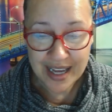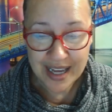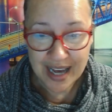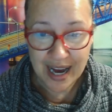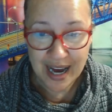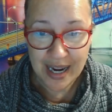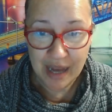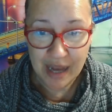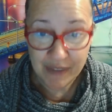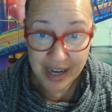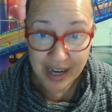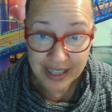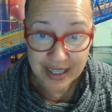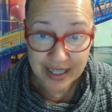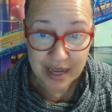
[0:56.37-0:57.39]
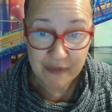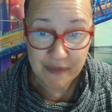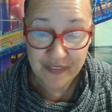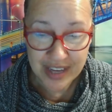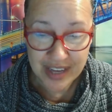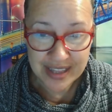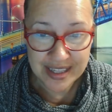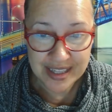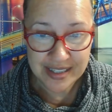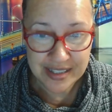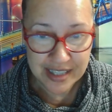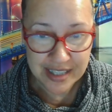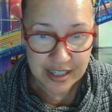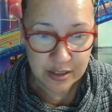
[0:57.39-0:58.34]
Alabadle,
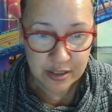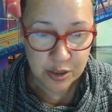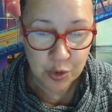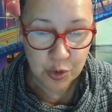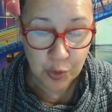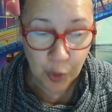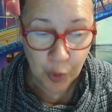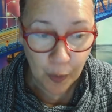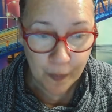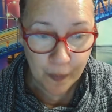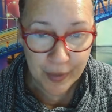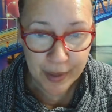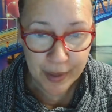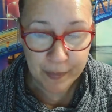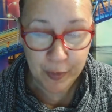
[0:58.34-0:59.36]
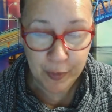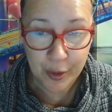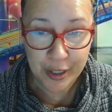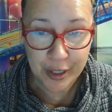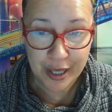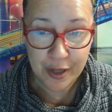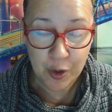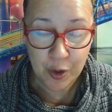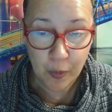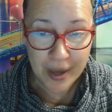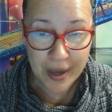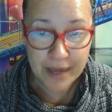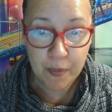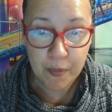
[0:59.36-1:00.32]
bendecid su nombre, porque
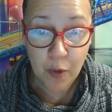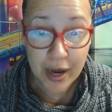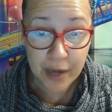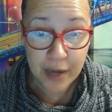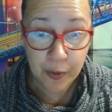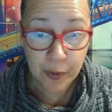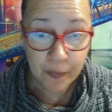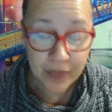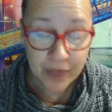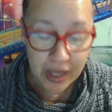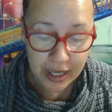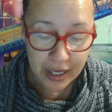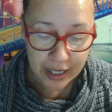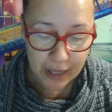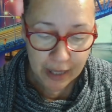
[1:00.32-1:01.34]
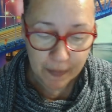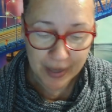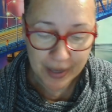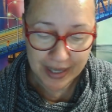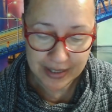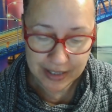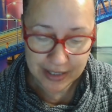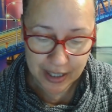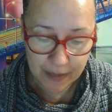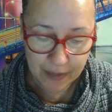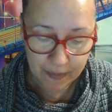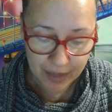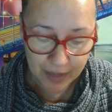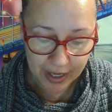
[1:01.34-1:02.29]
Jehová es bueno y para
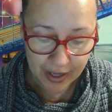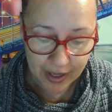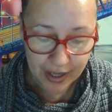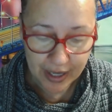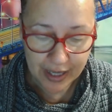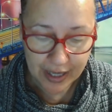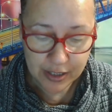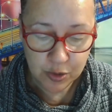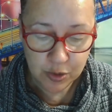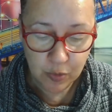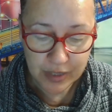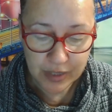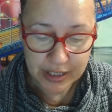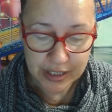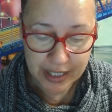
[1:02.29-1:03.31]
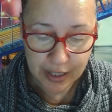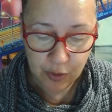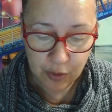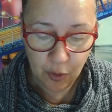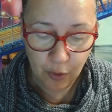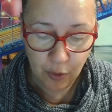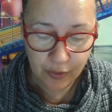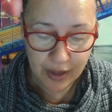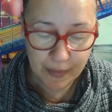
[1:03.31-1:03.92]
siempre es eh, su misericordia.